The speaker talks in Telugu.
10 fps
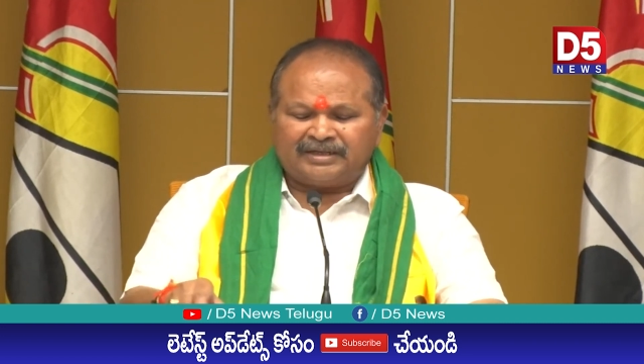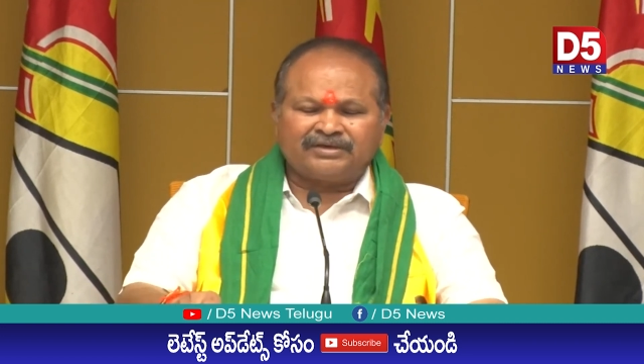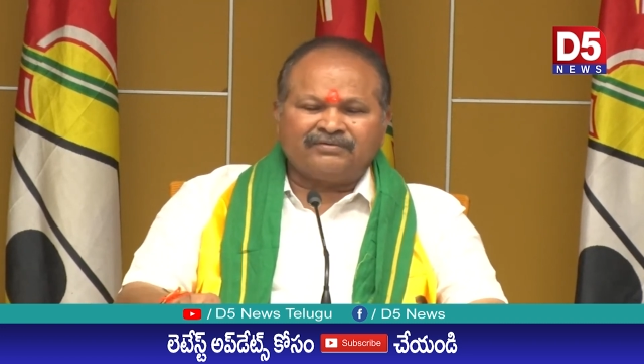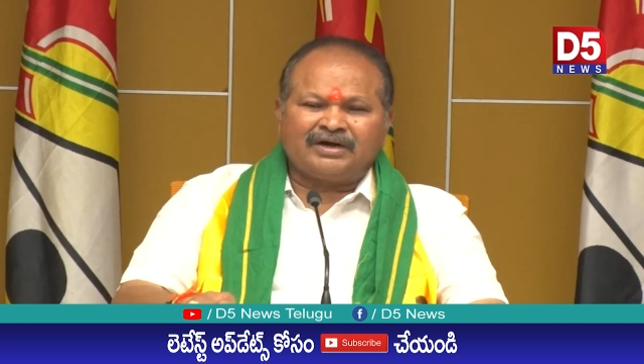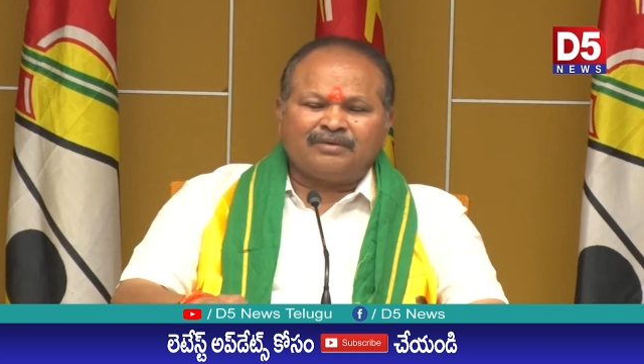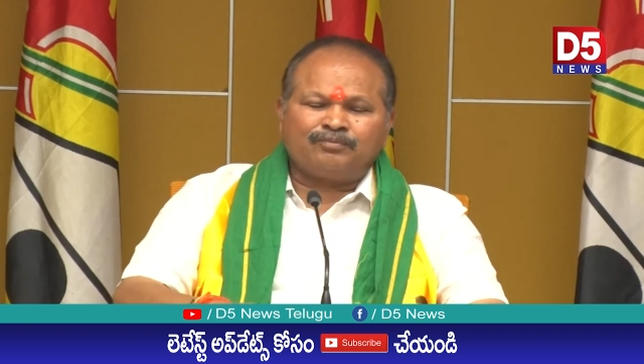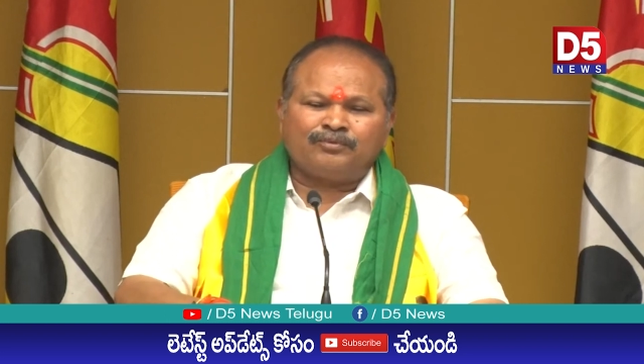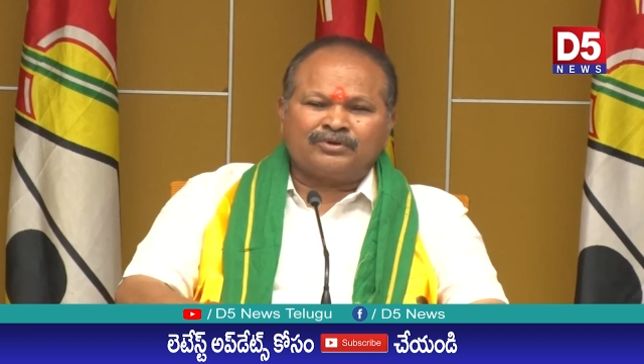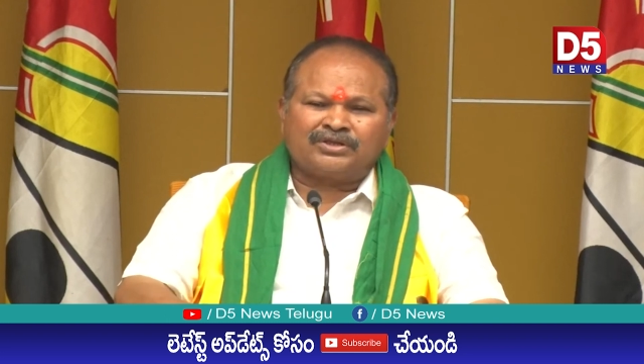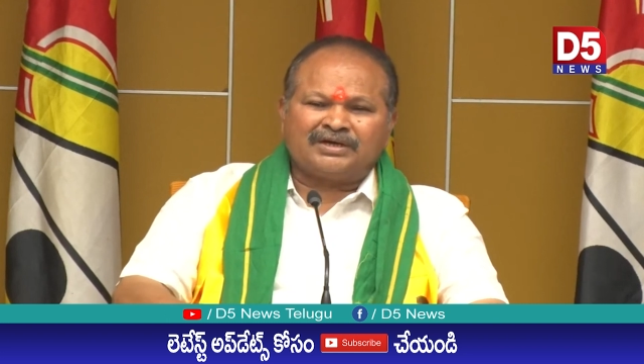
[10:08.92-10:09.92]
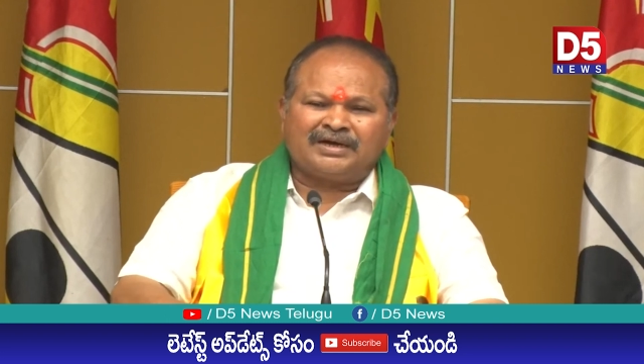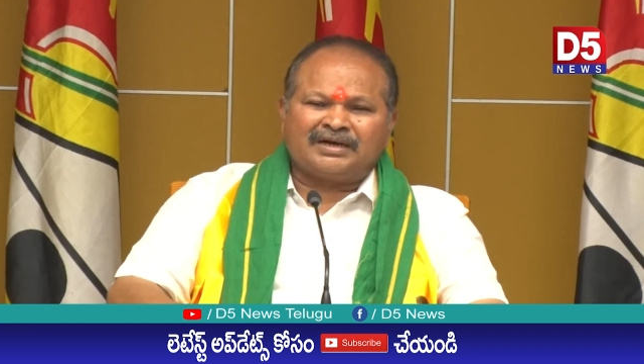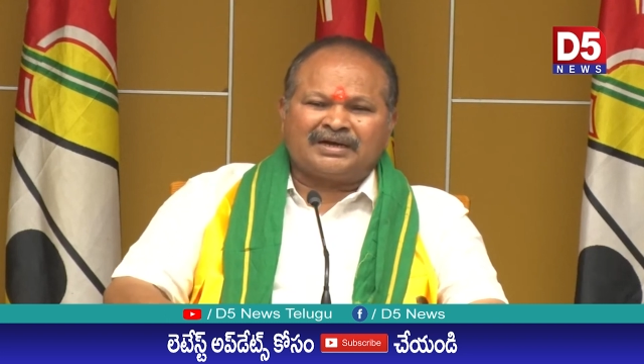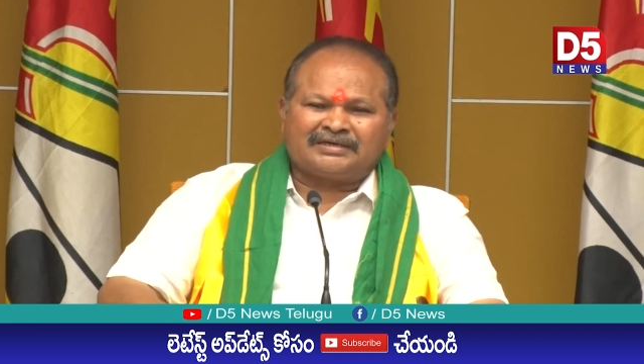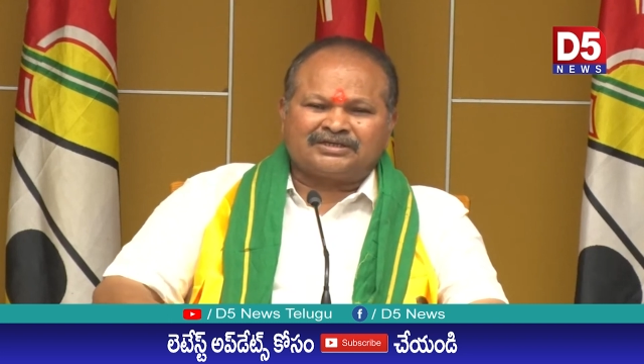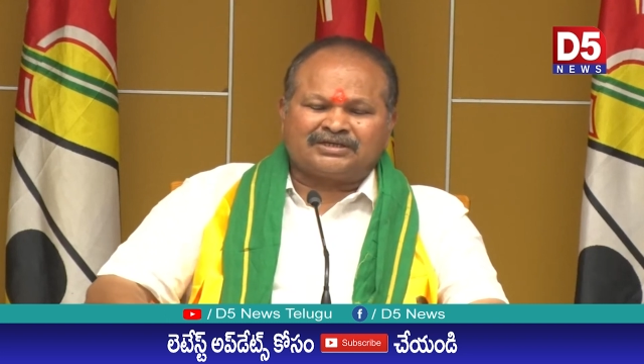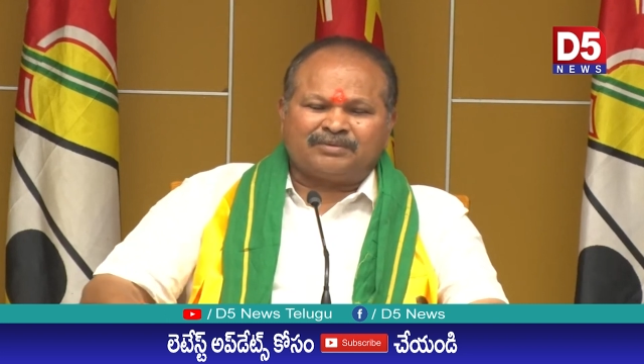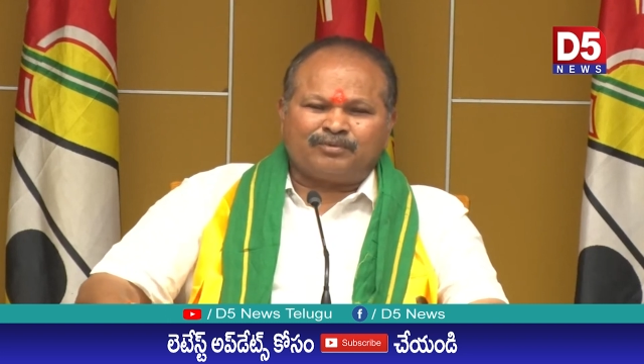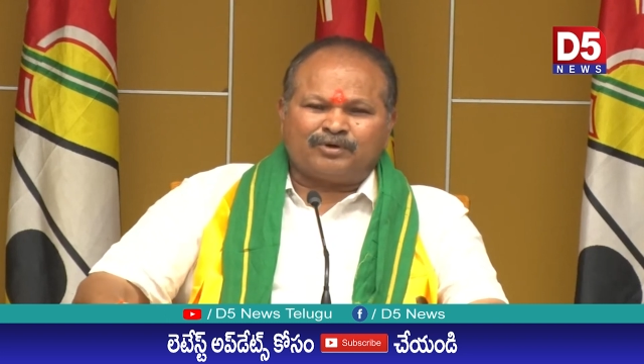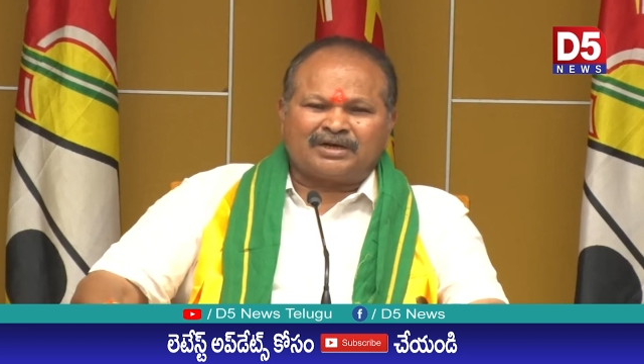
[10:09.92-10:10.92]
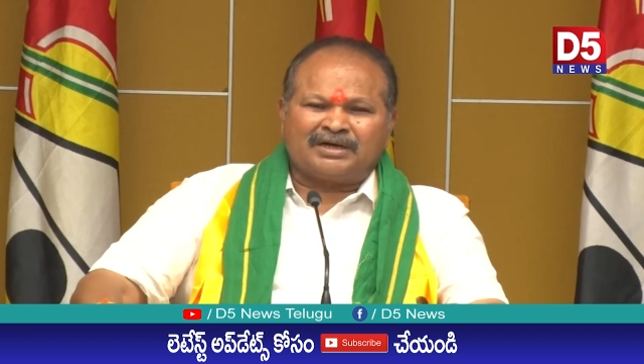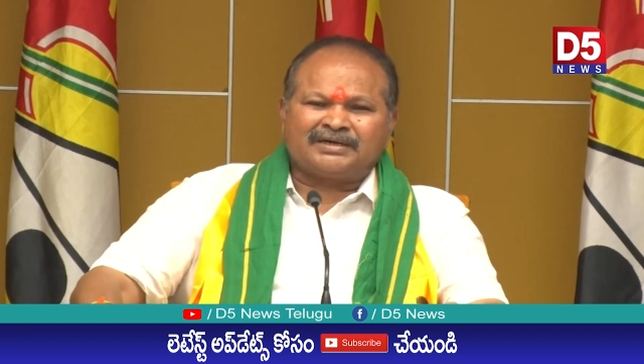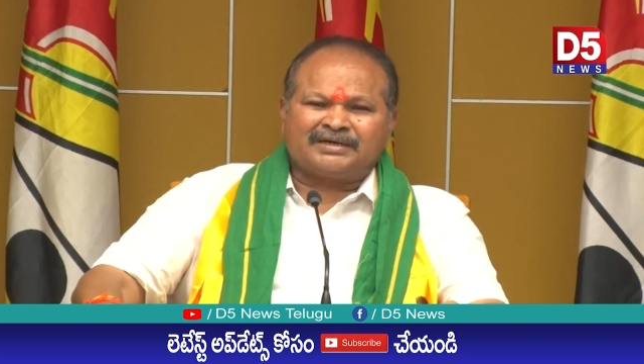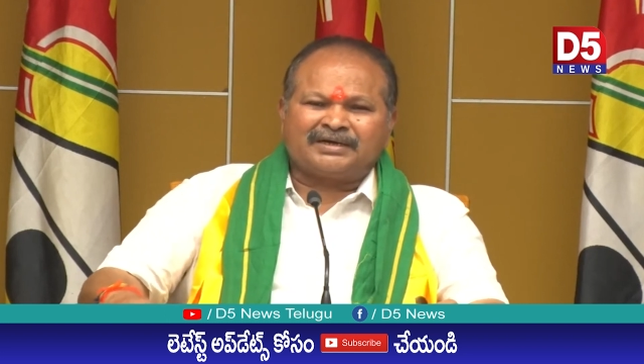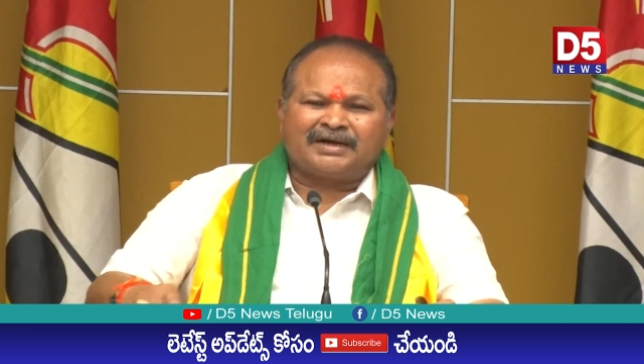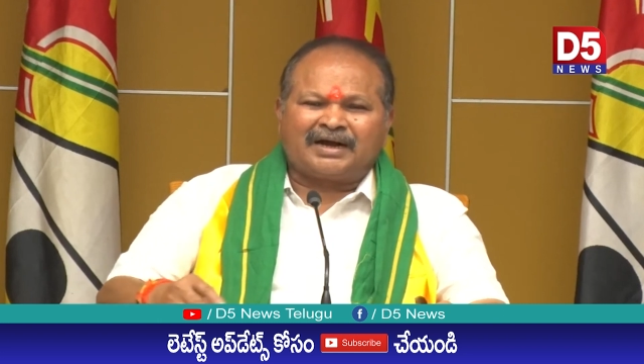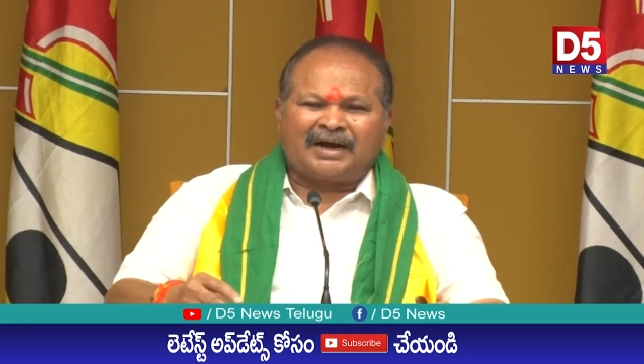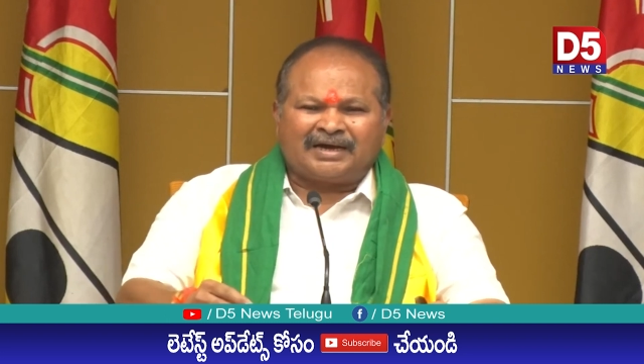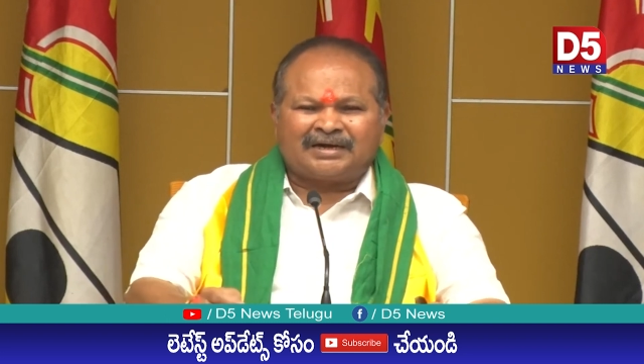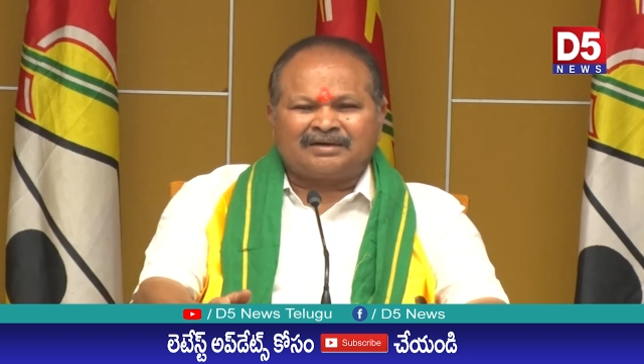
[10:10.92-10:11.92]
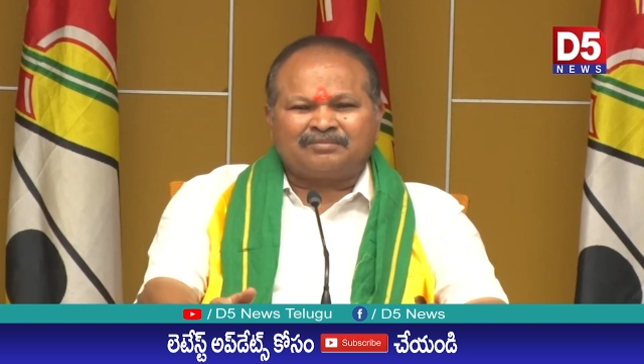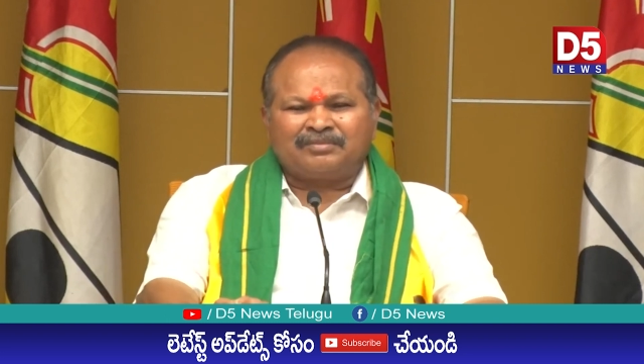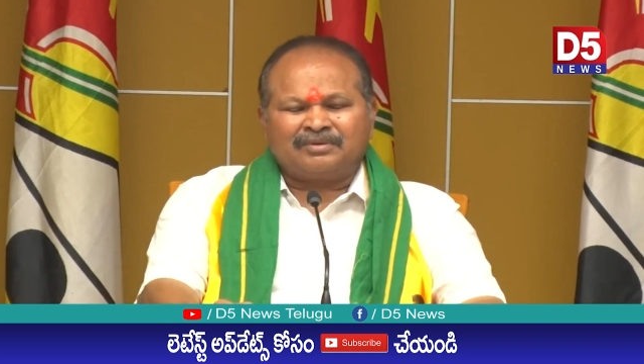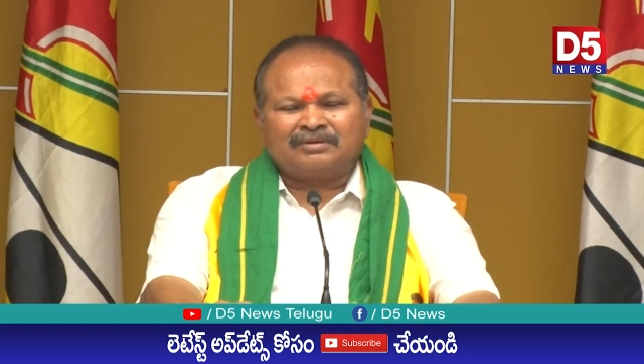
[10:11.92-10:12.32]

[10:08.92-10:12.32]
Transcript: రైతు వాళ్ళ పూర్తిగా నష్టపోవటానికి కారణం